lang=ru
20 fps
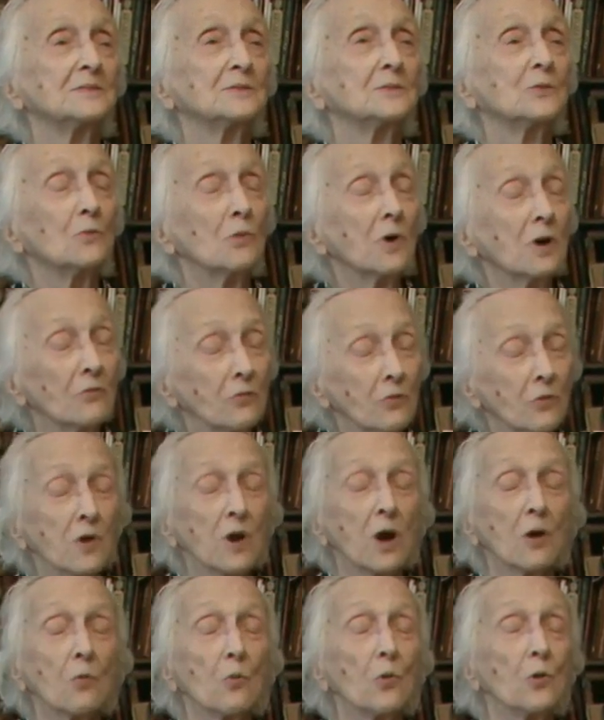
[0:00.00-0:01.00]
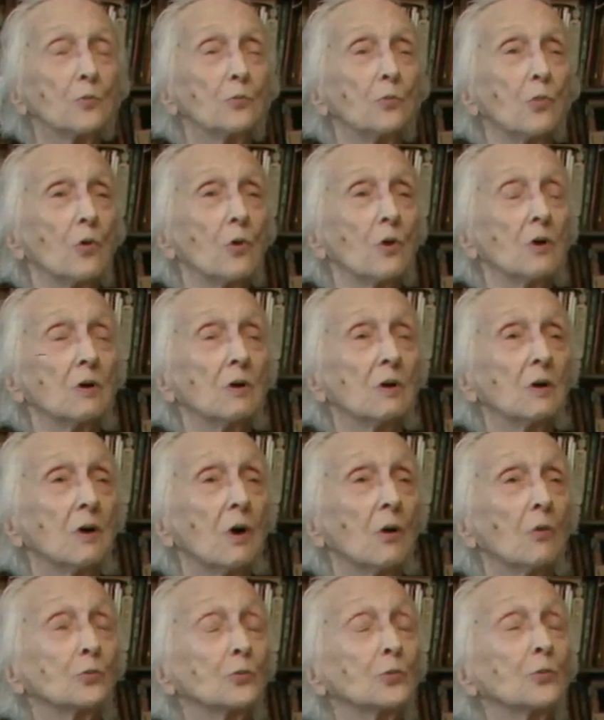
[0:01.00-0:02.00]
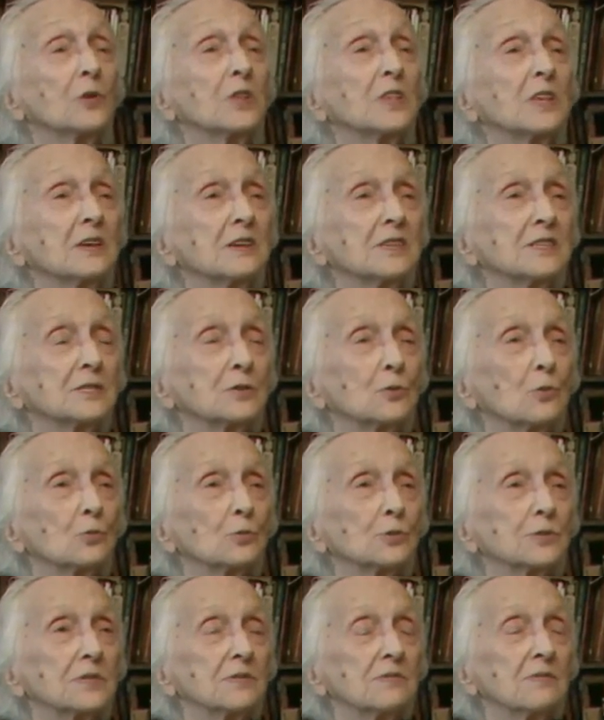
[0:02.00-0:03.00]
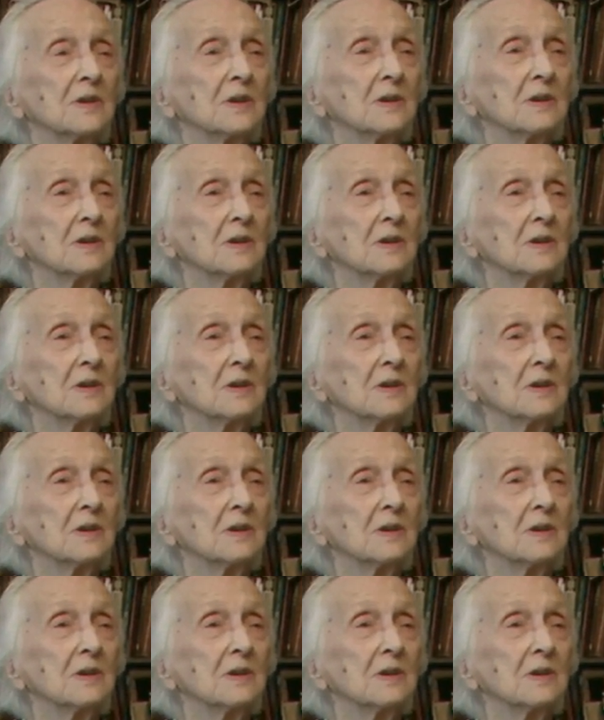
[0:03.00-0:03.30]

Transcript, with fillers: У кого какой Бог, а у других искусства